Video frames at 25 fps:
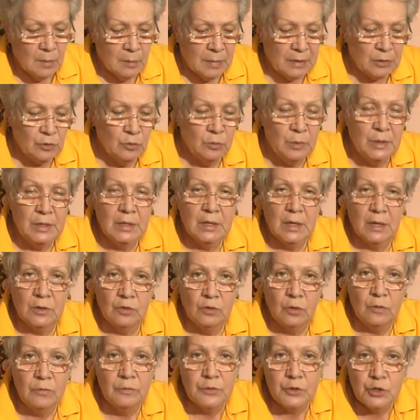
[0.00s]
подумайте о
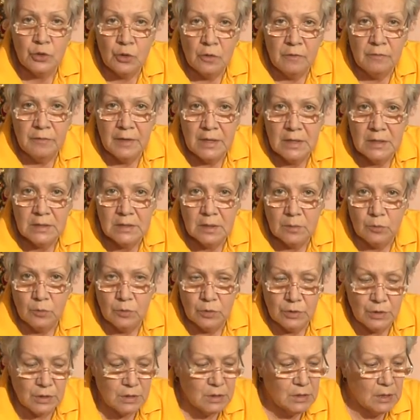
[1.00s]
том, в чем вы их
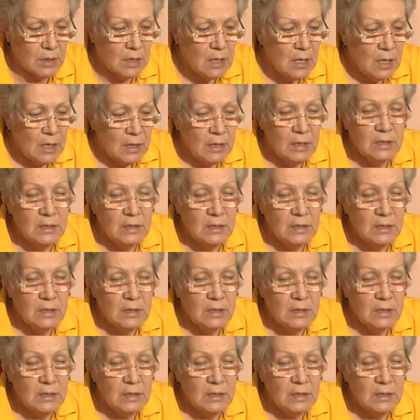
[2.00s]
замочите.